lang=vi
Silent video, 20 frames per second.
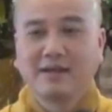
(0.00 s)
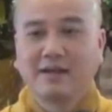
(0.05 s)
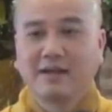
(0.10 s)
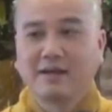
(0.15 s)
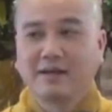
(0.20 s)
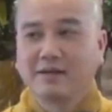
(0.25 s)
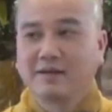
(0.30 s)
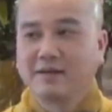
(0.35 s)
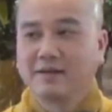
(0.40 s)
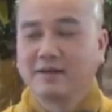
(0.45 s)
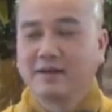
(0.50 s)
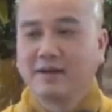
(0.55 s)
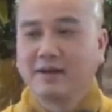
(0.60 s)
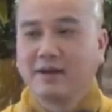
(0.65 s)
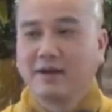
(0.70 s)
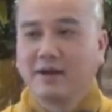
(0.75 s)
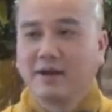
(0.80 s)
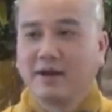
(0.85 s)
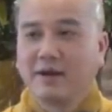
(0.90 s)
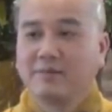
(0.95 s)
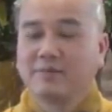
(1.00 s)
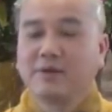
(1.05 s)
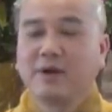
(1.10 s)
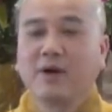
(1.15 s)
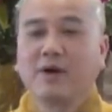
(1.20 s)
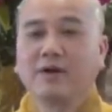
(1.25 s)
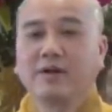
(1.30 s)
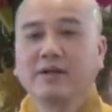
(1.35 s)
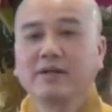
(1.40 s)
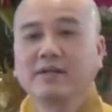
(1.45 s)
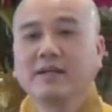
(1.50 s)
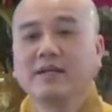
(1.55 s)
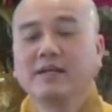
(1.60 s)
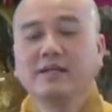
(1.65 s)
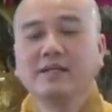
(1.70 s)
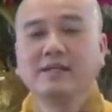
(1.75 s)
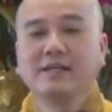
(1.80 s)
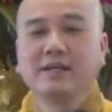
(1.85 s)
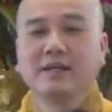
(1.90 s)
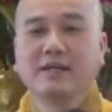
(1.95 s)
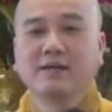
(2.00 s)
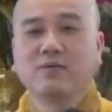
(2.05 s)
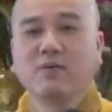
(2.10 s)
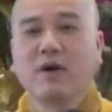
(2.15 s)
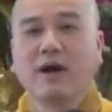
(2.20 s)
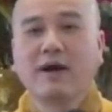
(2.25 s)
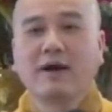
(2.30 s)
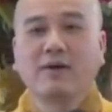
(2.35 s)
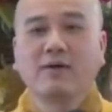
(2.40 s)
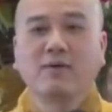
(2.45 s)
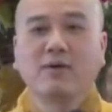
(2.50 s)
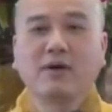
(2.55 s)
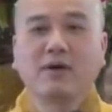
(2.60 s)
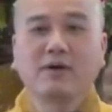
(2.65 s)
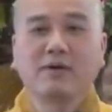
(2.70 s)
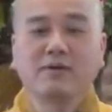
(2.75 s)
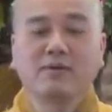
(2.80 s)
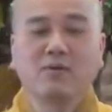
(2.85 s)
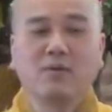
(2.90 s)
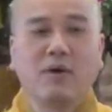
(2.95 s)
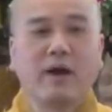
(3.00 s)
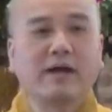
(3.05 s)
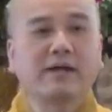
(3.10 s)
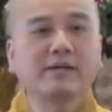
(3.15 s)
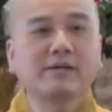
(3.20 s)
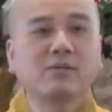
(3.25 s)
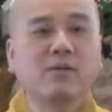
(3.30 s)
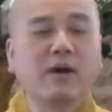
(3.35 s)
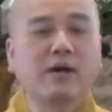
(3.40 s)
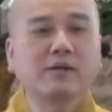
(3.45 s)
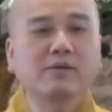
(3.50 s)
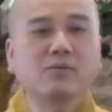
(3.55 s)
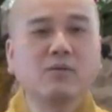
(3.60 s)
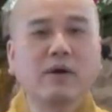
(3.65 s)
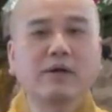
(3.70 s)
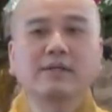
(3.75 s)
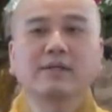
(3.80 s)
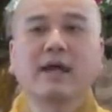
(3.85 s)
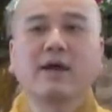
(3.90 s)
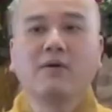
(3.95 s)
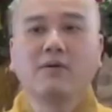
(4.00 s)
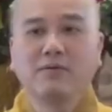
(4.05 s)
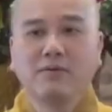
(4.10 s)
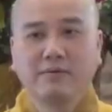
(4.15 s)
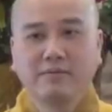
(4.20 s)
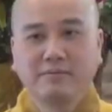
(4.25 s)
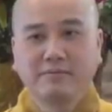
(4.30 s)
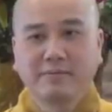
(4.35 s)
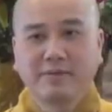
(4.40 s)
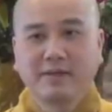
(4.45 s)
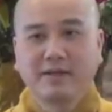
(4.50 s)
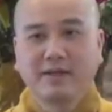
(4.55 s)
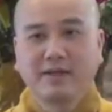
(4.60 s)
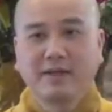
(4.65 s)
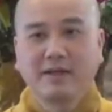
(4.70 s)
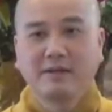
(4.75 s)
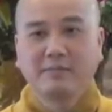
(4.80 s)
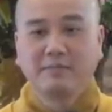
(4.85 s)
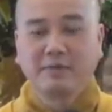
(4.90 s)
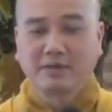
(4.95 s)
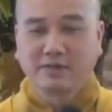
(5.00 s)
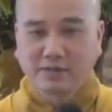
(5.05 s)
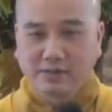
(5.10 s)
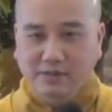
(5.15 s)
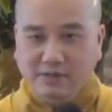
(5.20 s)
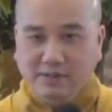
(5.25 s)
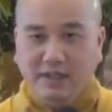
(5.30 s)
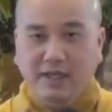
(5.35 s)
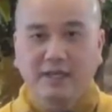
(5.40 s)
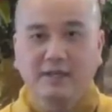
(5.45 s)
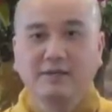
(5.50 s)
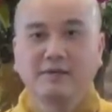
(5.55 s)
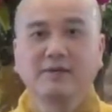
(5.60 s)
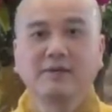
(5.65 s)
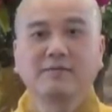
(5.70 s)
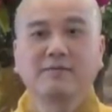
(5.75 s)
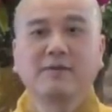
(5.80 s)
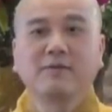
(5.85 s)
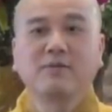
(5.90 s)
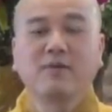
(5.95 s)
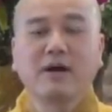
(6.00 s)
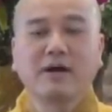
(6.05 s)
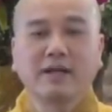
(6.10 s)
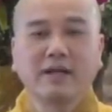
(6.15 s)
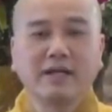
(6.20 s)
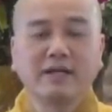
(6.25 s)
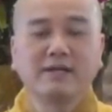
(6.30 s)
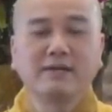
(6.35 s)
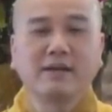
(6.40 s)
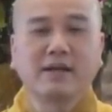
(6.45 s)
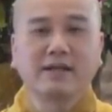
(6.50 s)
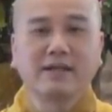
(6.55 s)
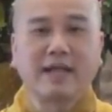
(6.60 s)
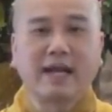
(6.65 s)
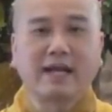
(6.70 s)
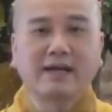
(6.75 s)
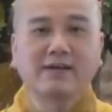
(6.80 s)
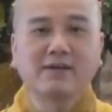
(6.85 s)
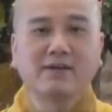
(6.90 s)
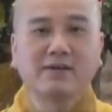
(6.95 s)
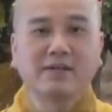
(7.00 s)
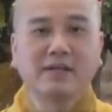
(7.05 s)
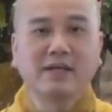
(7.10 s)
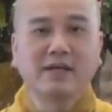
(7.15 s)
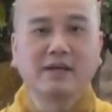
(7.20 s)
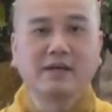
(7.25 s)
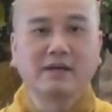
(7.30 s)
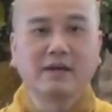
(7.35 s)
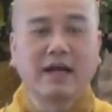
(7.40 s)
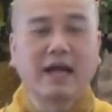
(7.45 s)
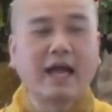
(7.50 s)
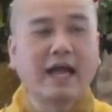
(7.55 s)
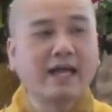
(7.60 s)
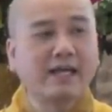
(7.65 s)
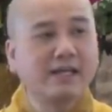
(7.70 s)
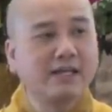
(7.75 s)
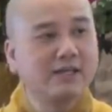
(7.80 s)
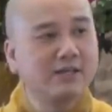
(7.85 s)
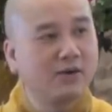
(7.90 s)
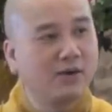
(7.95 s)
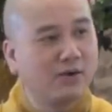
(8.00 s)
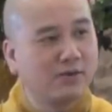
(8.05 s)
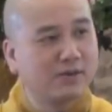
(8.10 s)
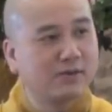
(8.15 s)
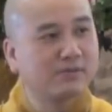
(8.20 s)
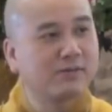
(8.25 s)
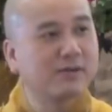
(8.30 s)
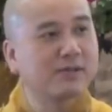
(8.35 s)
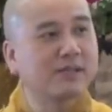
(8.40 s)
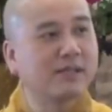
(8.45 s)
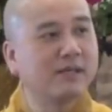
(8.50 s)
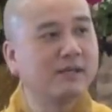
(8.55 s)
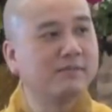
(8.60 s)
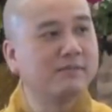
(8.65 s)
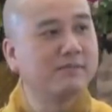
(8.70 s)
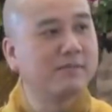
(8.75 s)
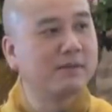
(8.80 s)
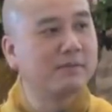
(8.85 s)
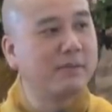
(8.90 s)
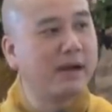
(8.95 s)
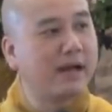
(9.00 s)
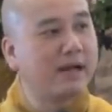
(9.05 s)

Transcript: à, hôm rồi đi à, qua quảng quảng quảng châu mà trước khi Pháp Hòa đi là dặn rồi nha ai đi vô trong cái tiệm mà